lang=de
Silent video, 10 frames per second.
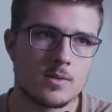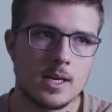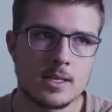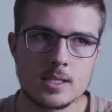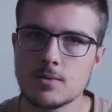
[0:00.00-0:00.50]

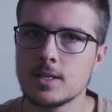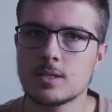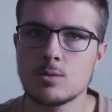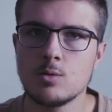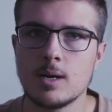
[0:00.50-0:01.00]
ja, das war jetzt
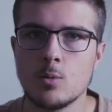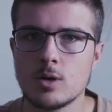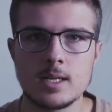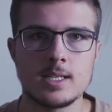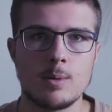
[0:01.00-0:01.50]
ein cooler
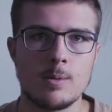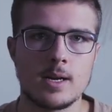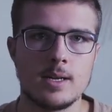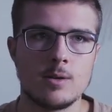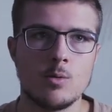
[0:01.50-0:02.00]
Monat, ich habe aber
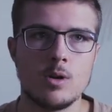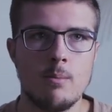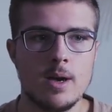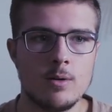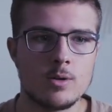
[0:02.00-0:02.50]
keine Kohle
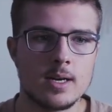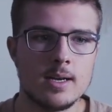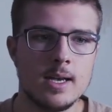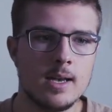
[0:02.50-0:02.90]
mehr oder